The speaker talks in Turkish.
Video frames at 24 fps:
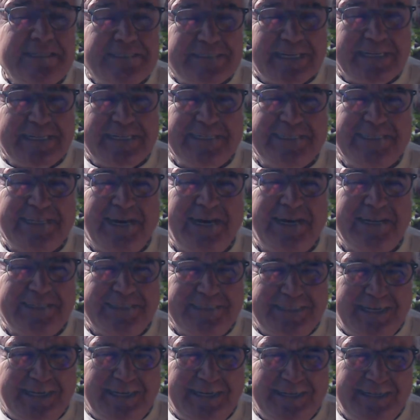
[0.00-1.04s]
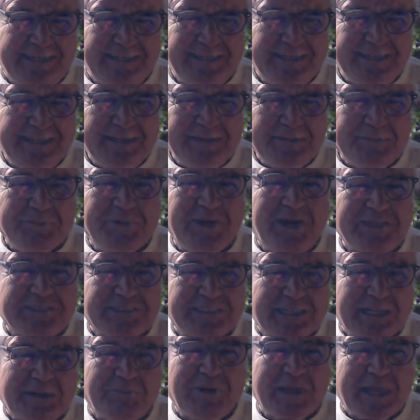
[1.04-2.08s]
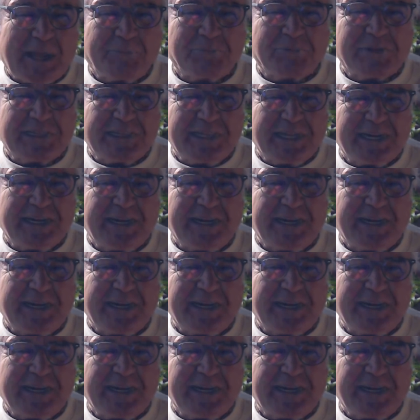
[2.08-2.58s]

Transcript: şekilde hatta bir açıklama yaptıkları